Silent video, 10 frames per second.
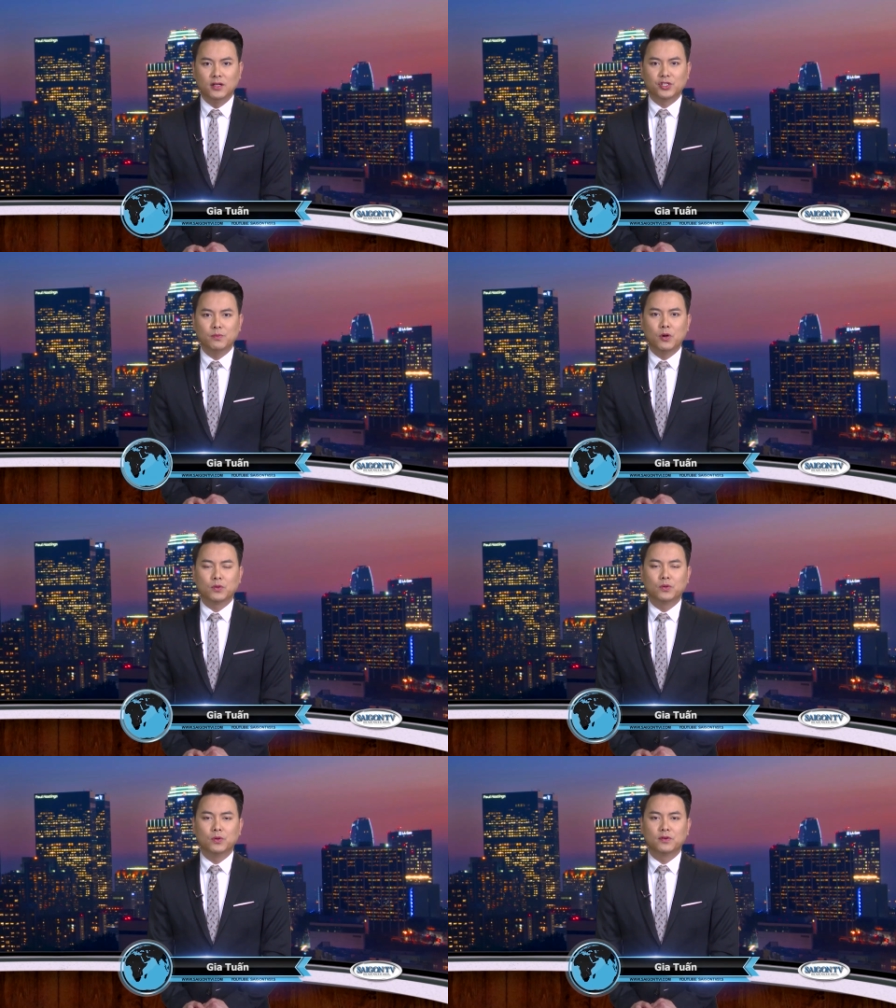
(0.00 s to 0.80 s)
Trong một
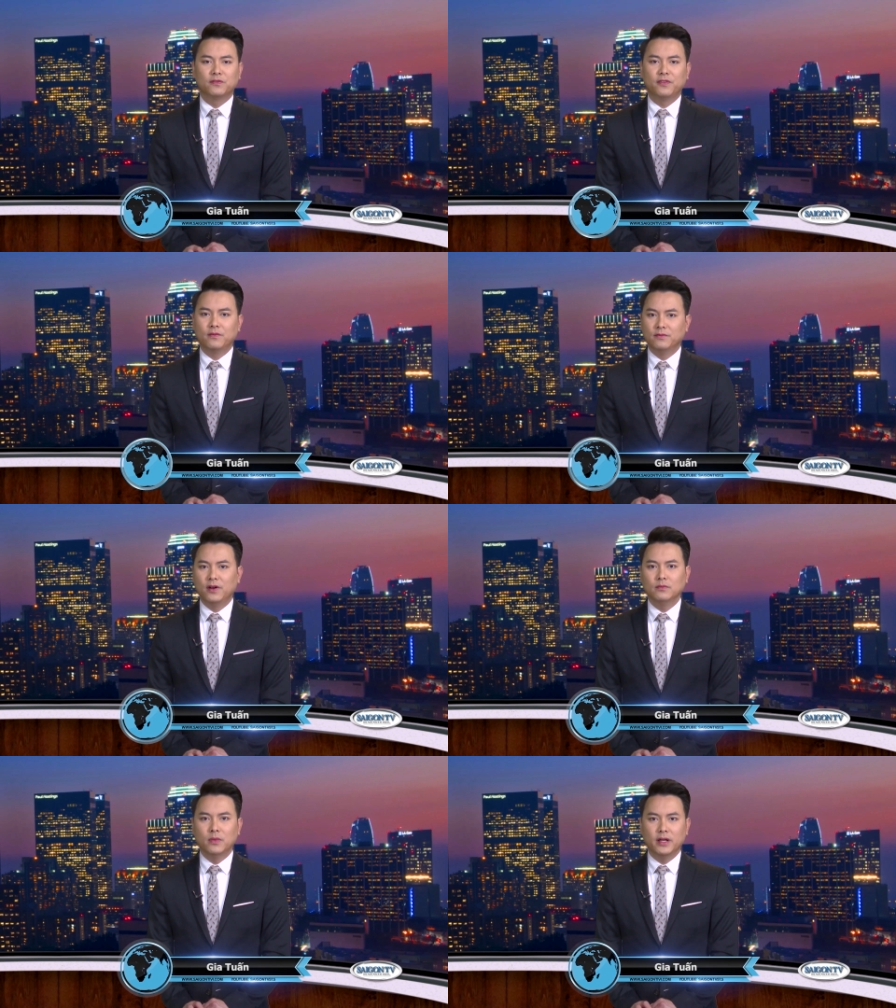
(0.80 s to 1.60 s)
cuộc phỏng
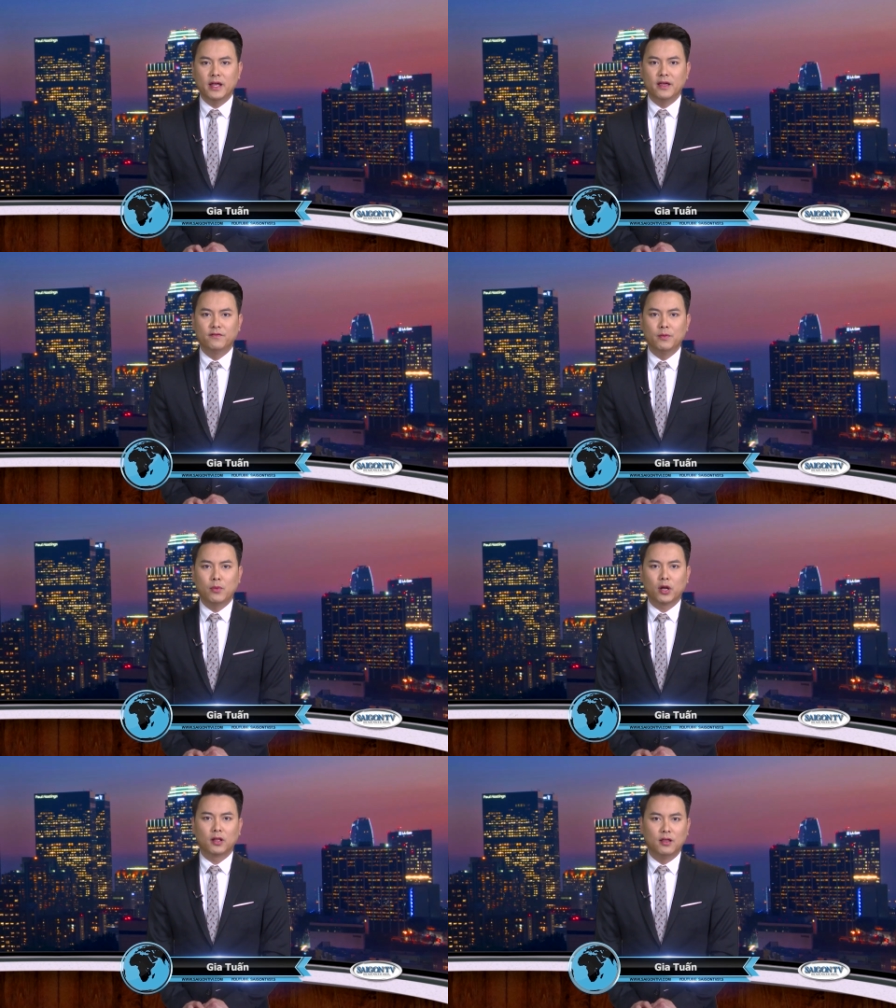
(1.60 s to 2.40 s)
vấn mới đây với
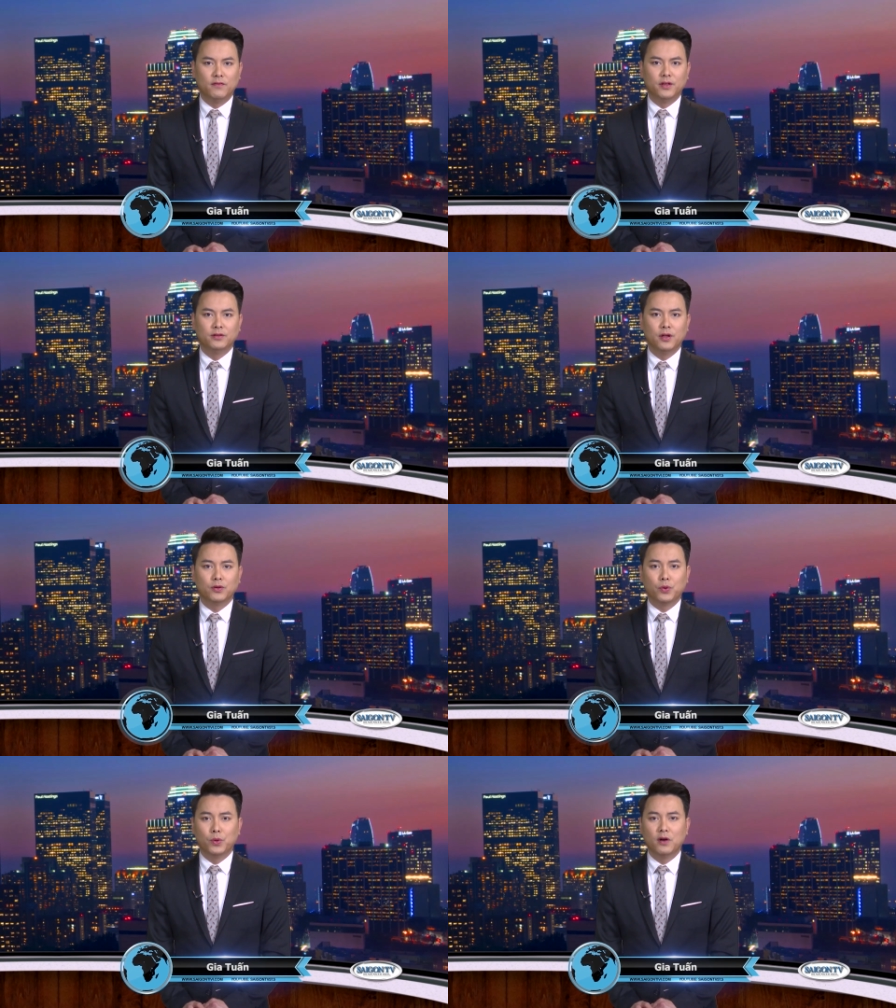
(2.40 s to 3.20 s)
Mark Levin
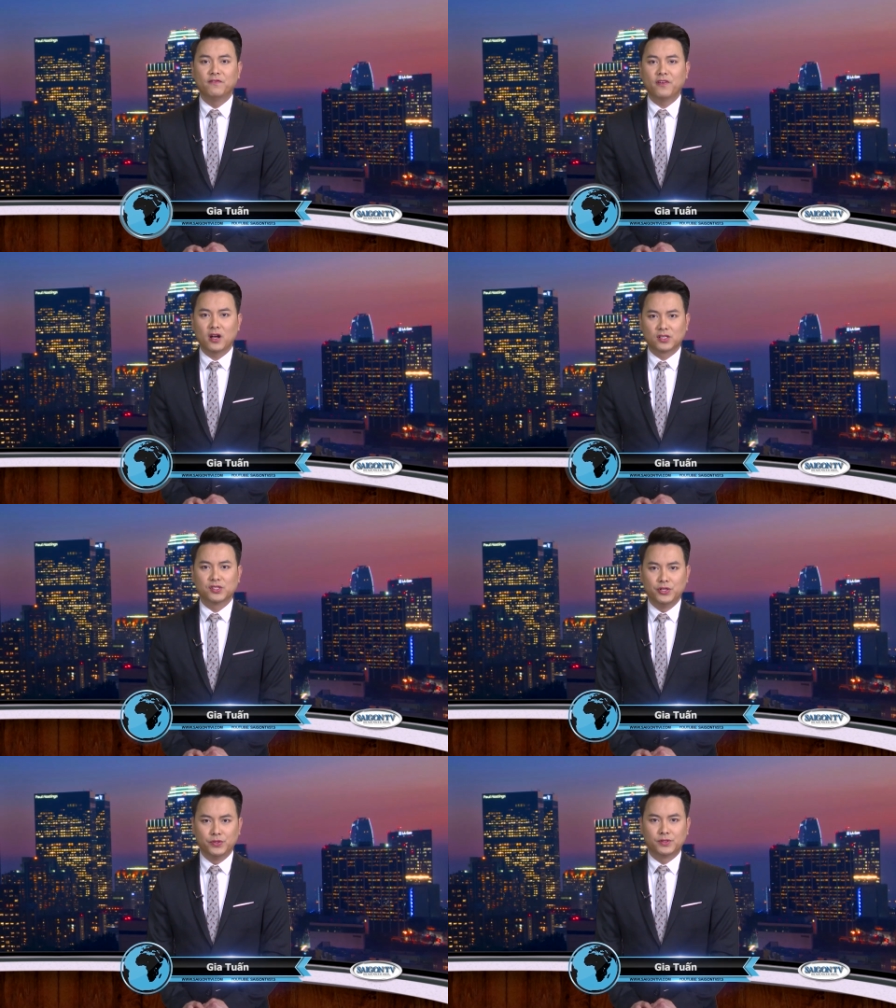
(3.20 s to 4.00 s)
của Fox
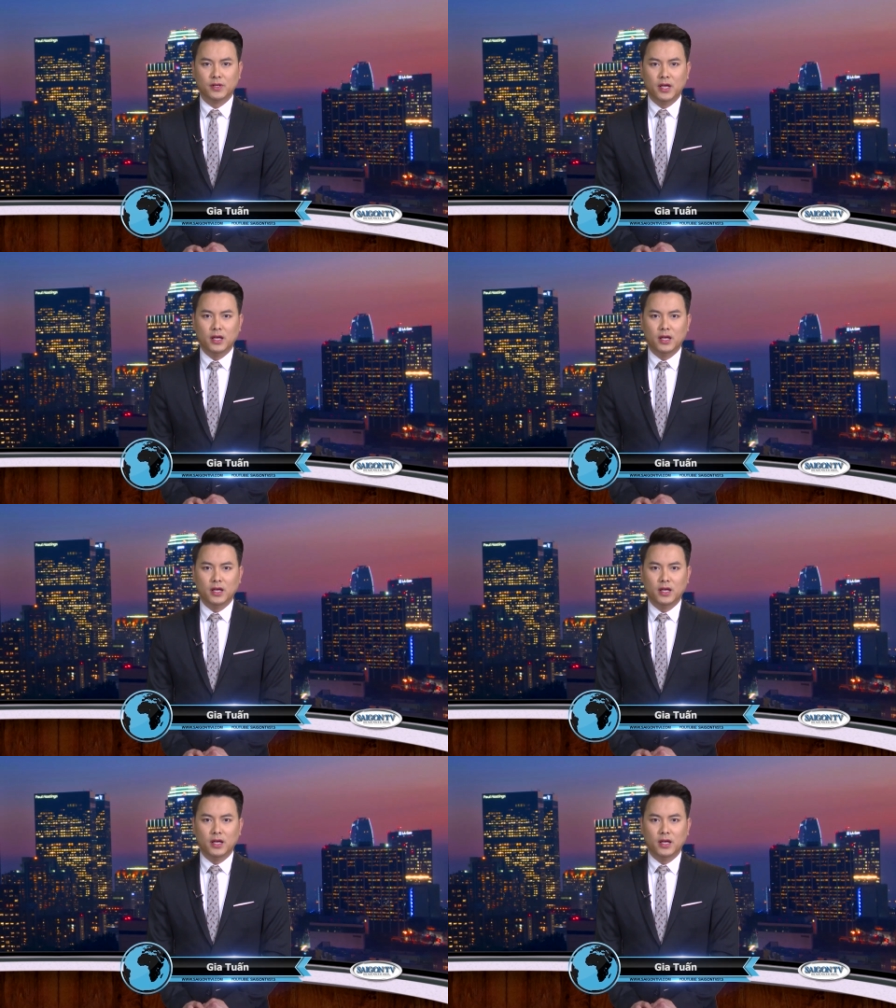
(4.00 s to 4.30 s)
News,